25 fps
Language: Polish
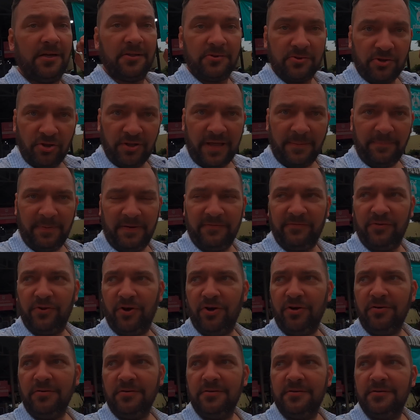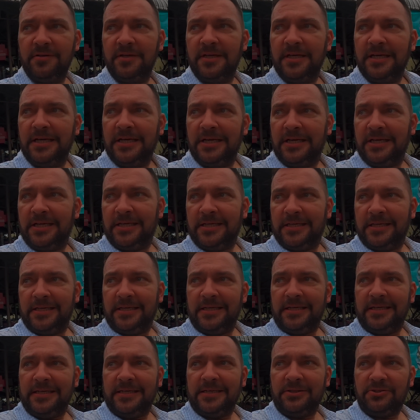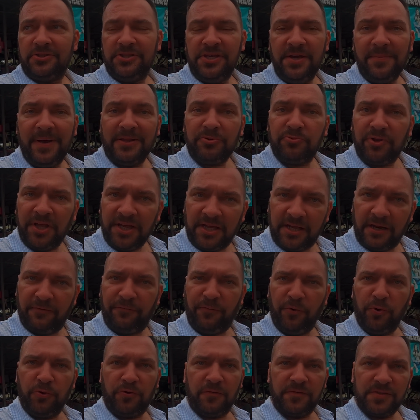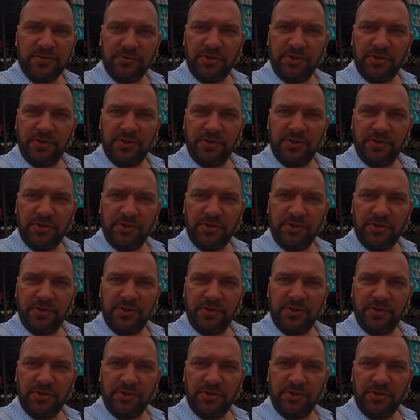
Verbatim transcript: to na pewno. Nie ma tutaj grejpfrutów,